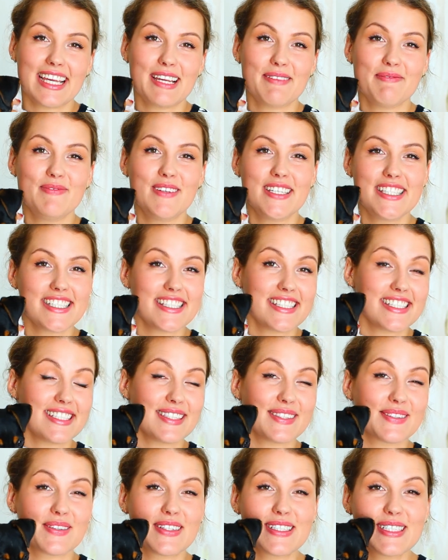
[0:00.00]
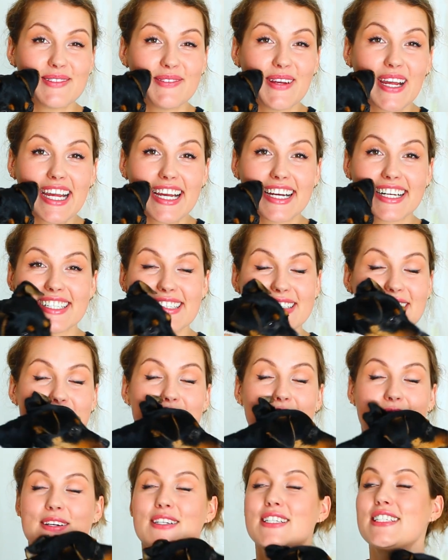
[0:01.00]
geben, wie sie sich so entwickelt
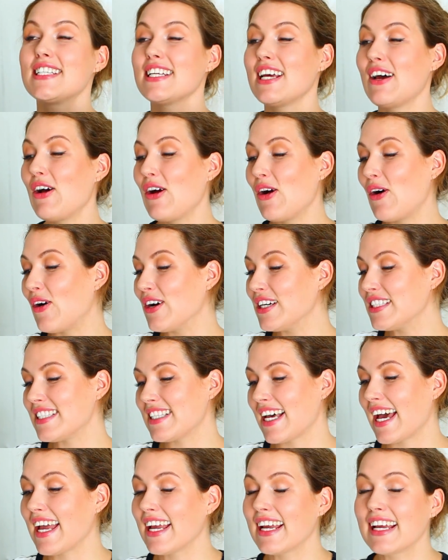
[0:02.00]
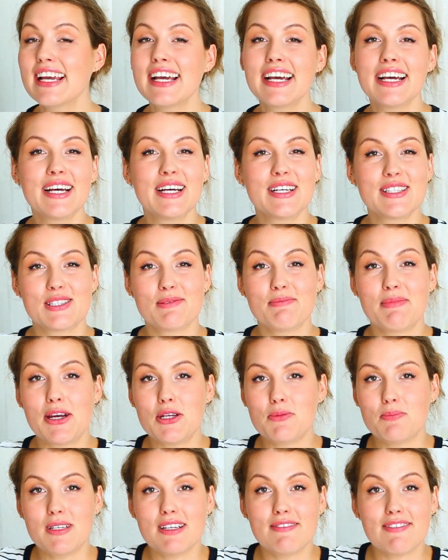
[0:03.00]
und äh, euch zeigen zum
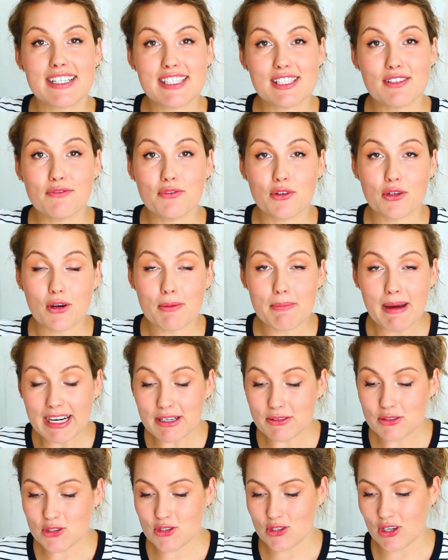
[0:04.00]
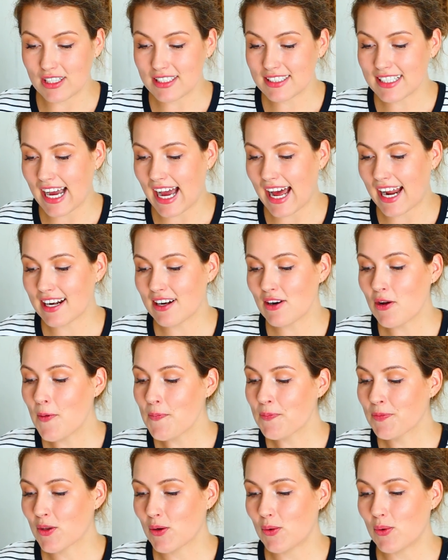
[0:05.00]
Beispiel, was sie für Kommandos schon kann
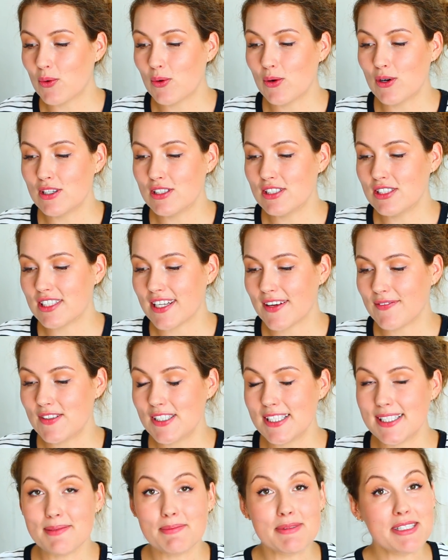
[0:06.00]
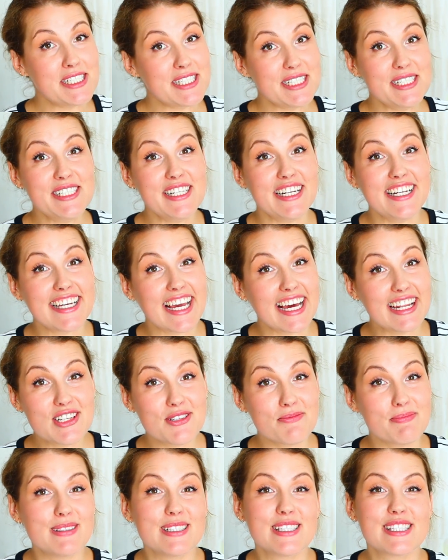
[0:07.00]
und äh, wie sie mit
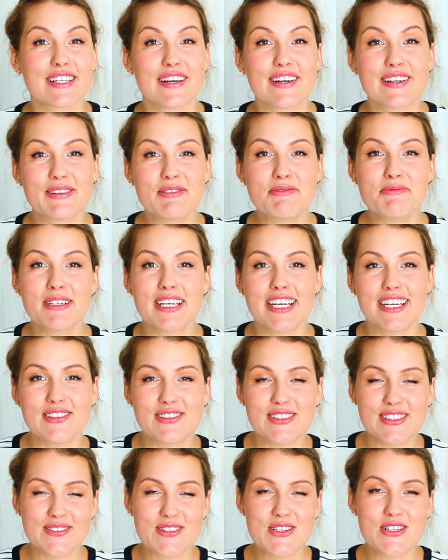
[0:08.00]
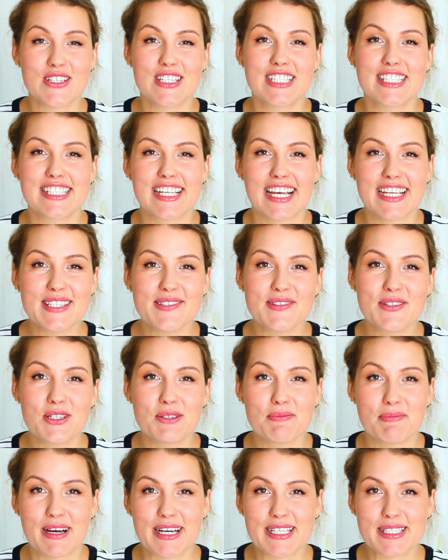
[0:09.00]
Intelligenzspielzeug umgeht und ich wünsche euch jetzt ganz viel
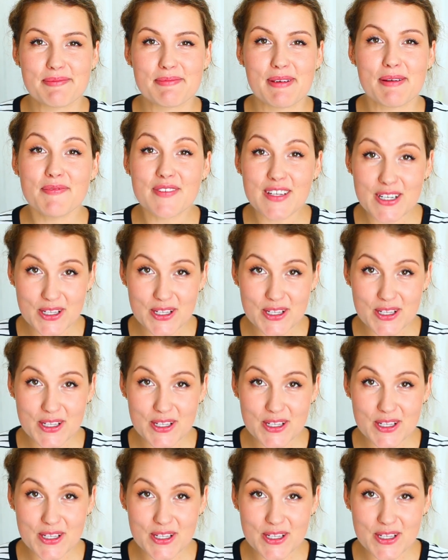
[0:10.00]
Spaß beim